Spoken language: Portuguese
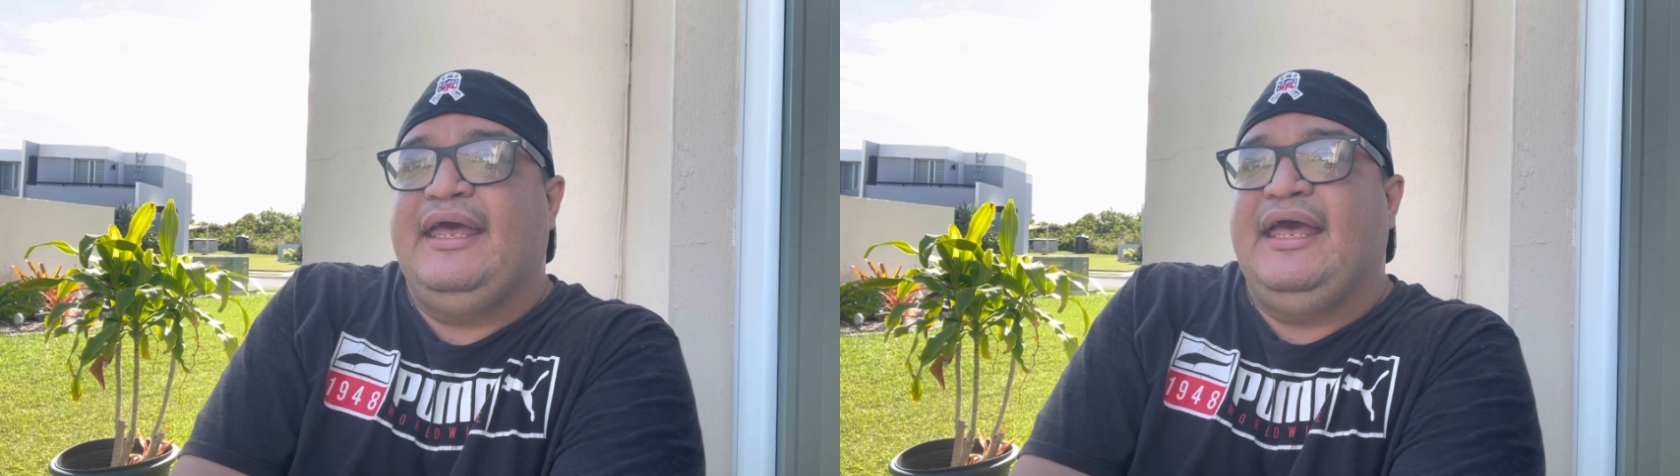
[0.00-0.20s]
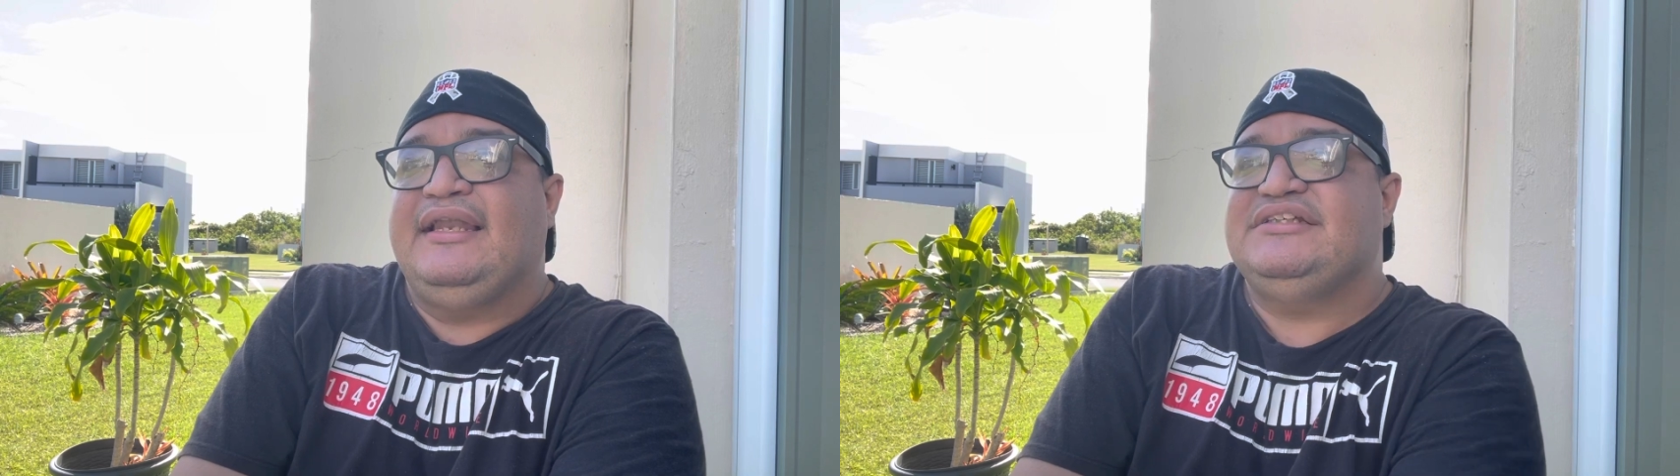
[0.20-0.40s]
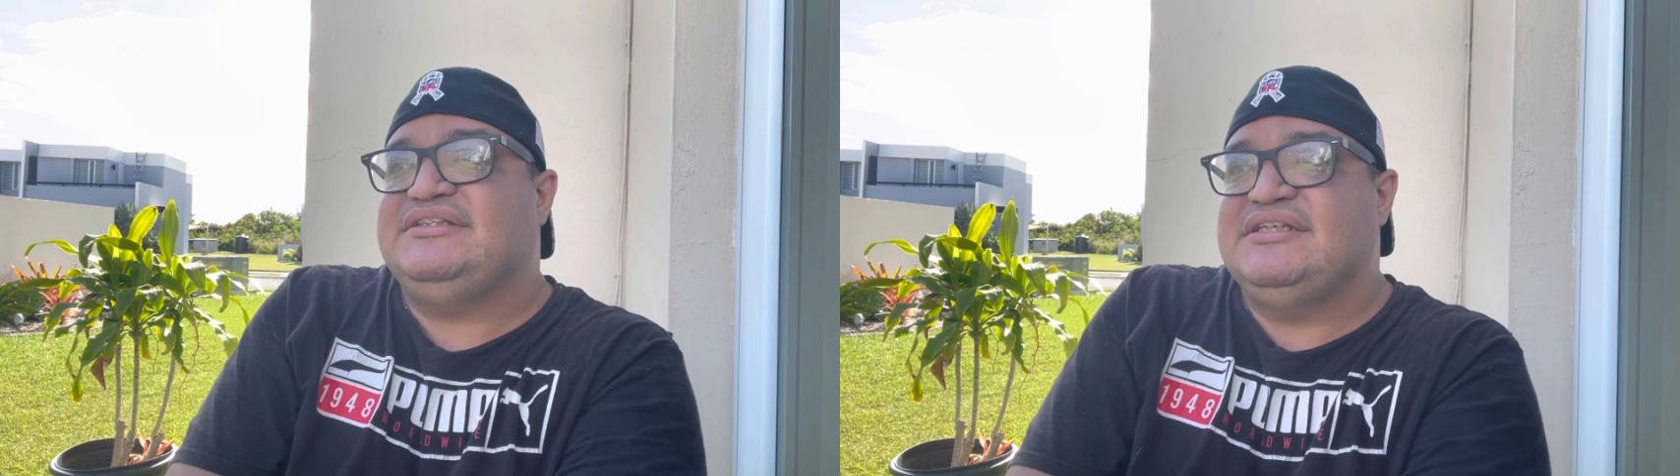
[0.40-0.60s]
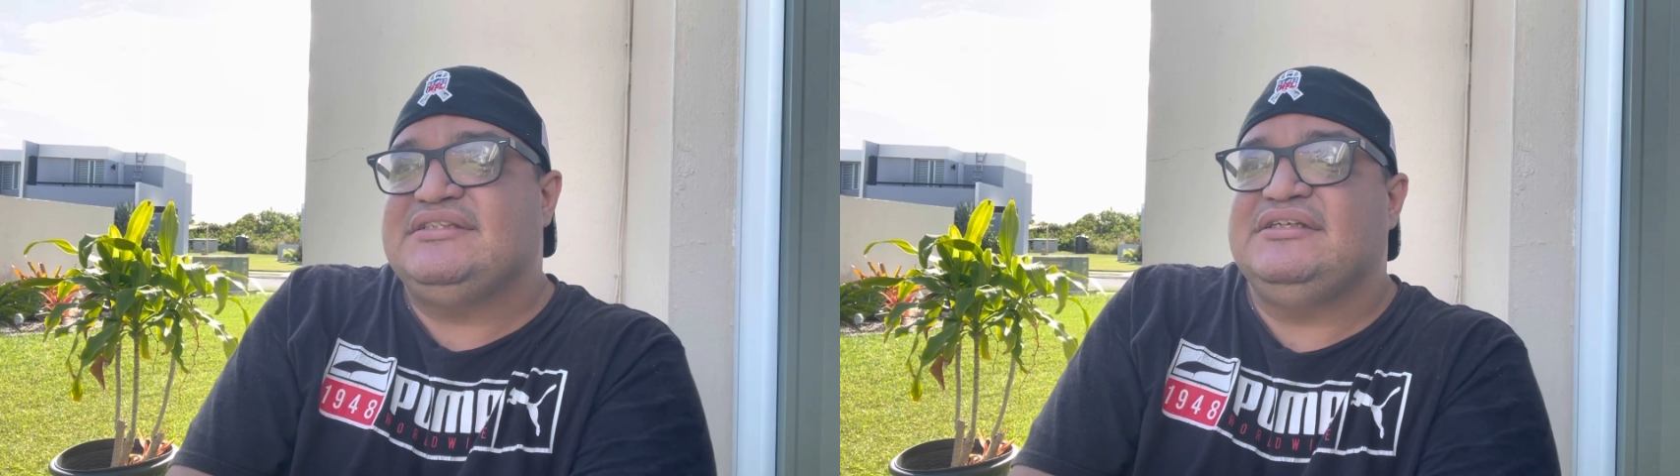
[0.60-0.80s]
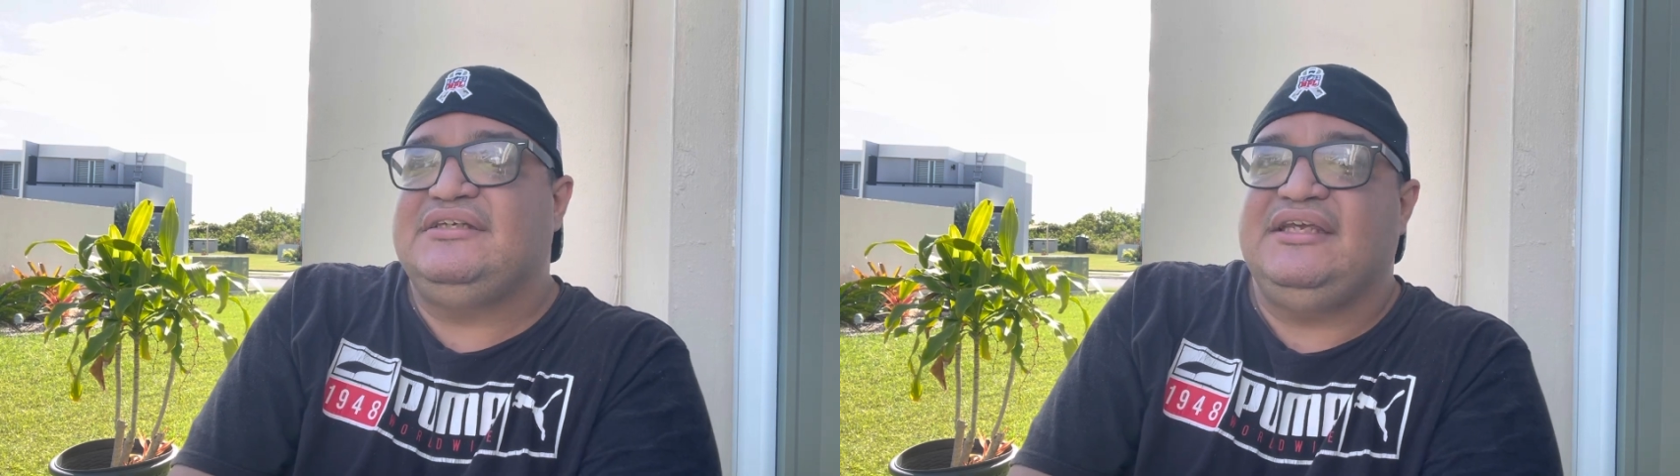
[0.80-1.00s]
eles
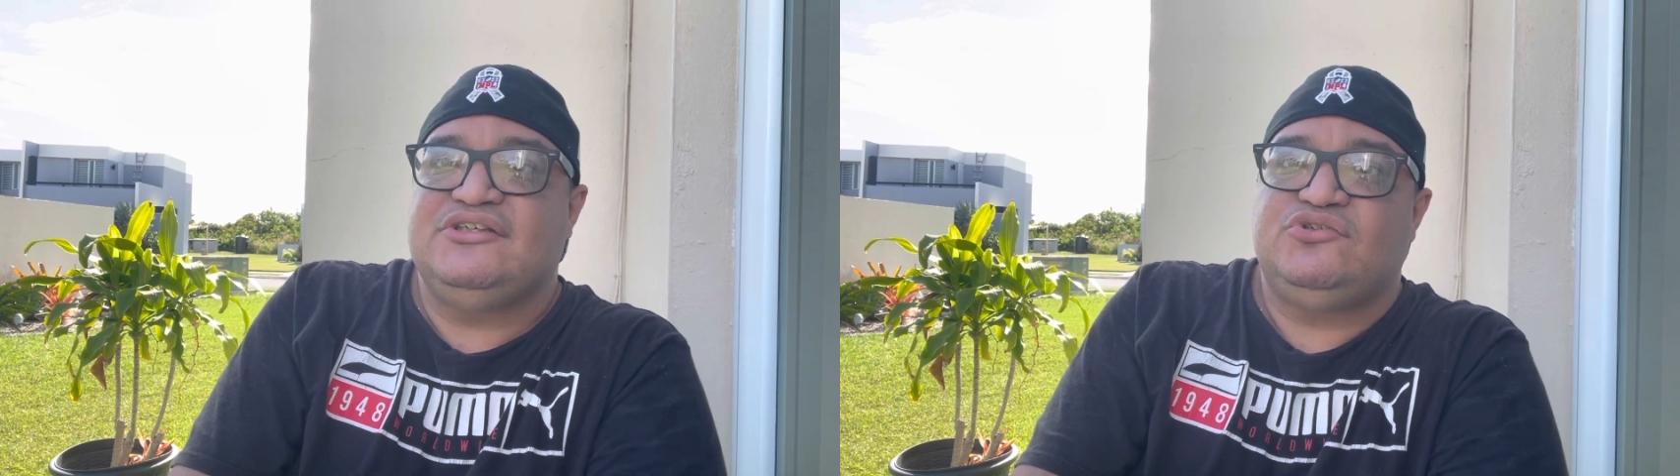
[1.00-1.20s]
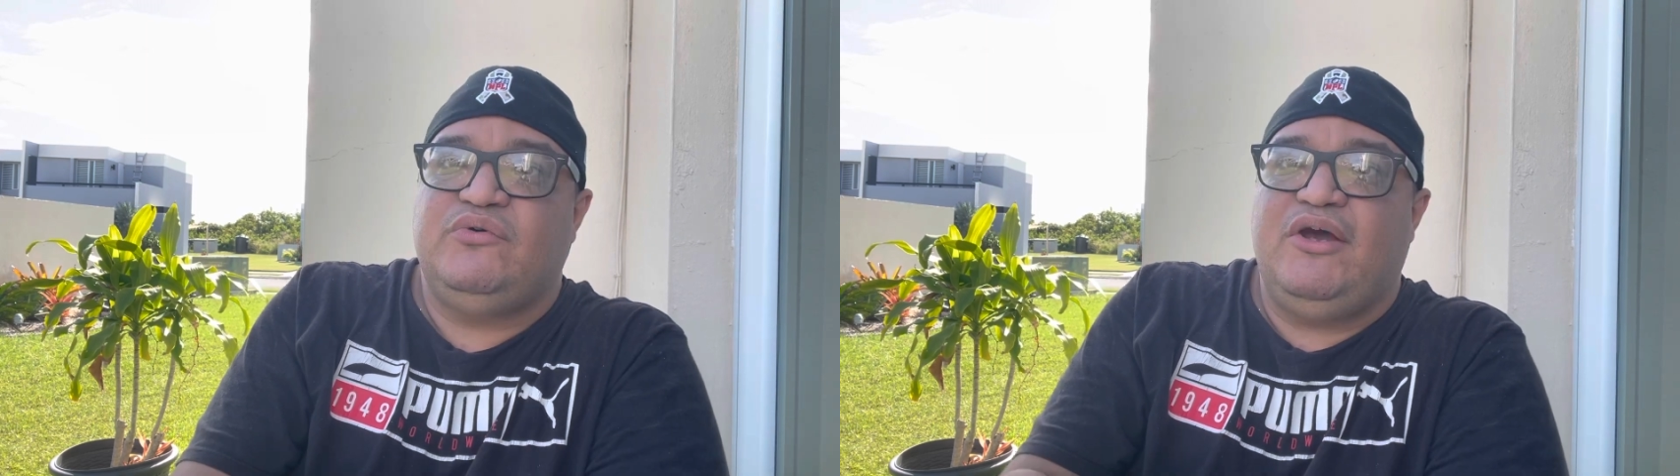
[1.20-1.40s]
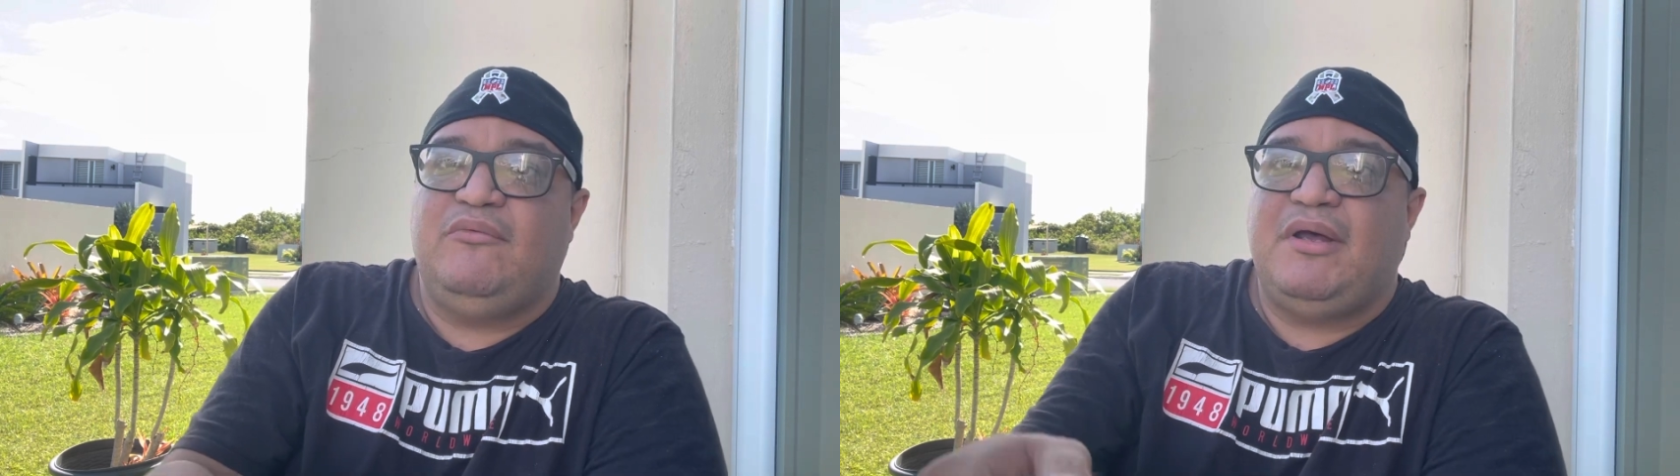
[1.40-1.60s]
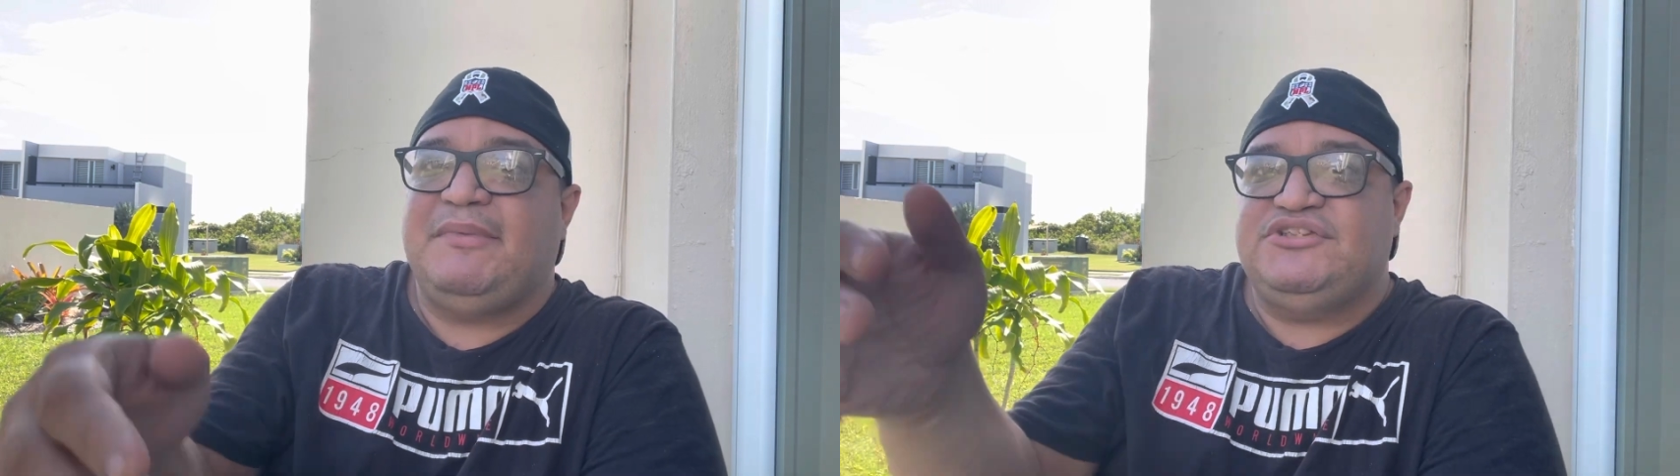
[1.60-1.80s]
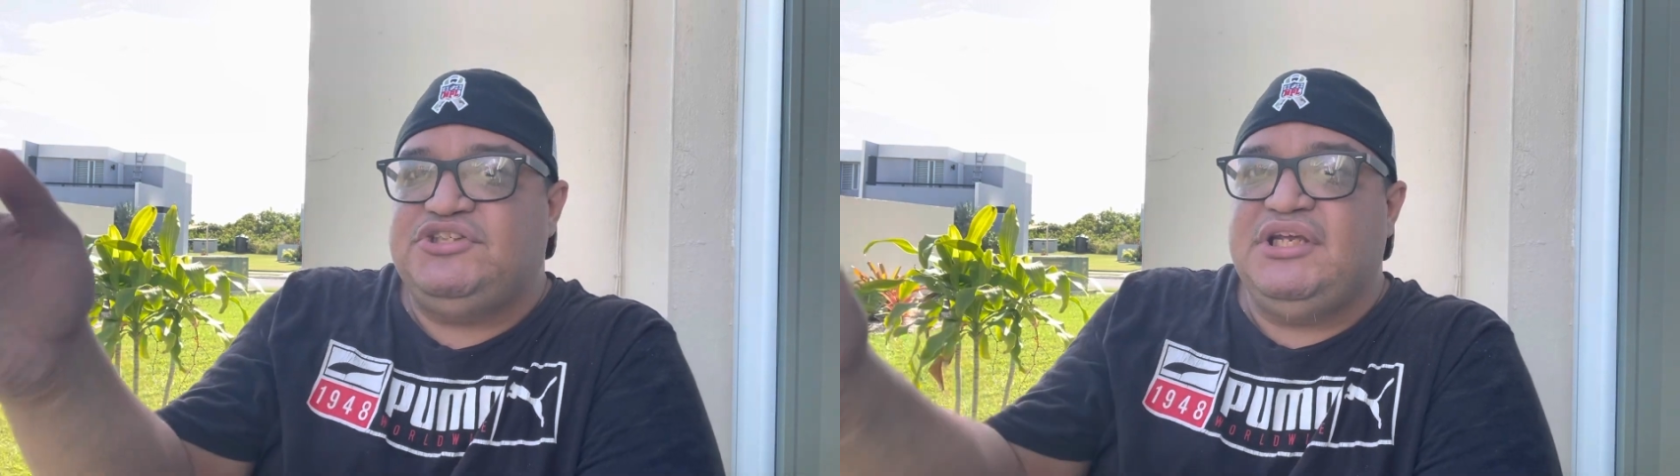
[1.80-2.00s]
dizem que isso é uma
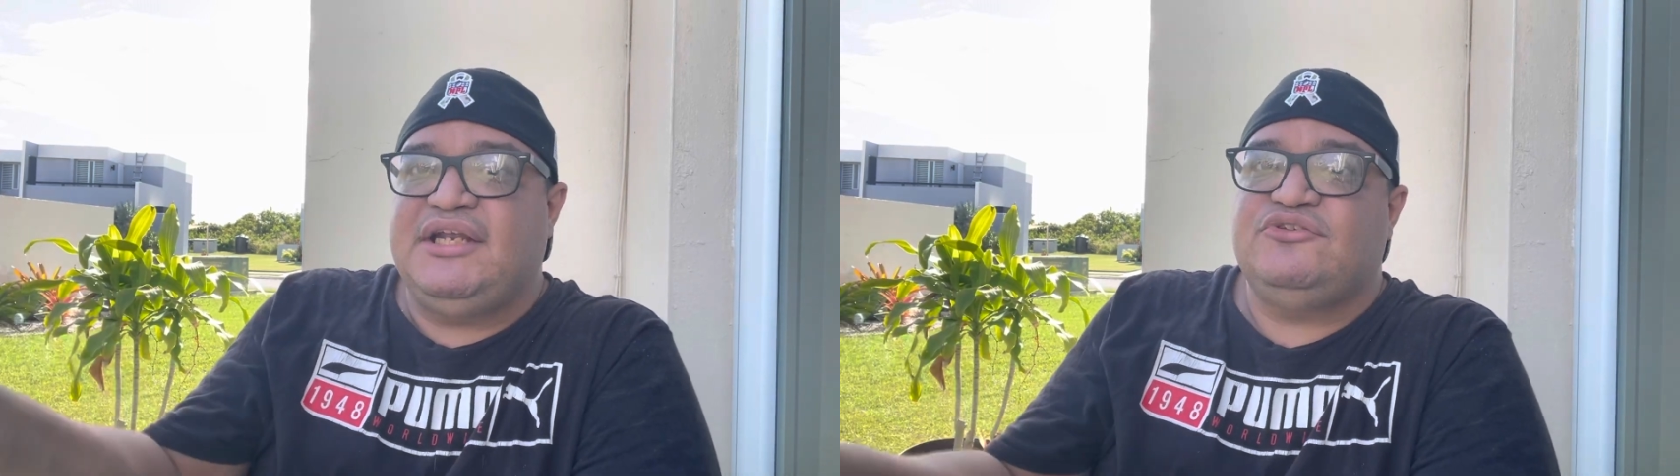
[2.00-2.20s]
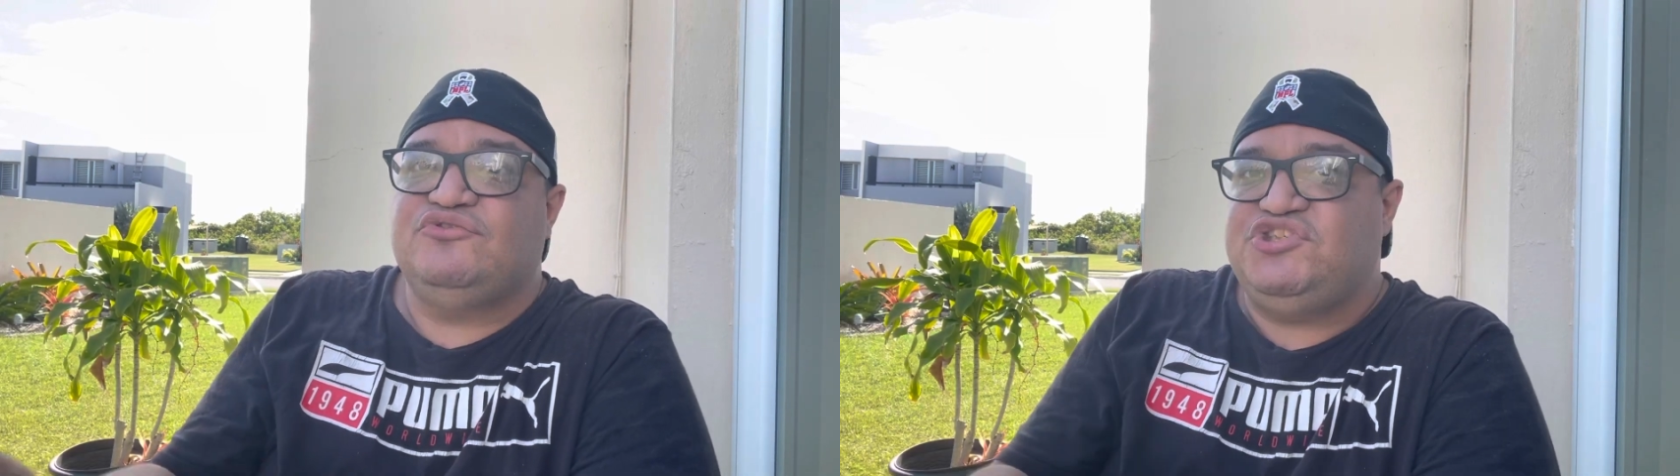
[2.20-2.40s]
mentira do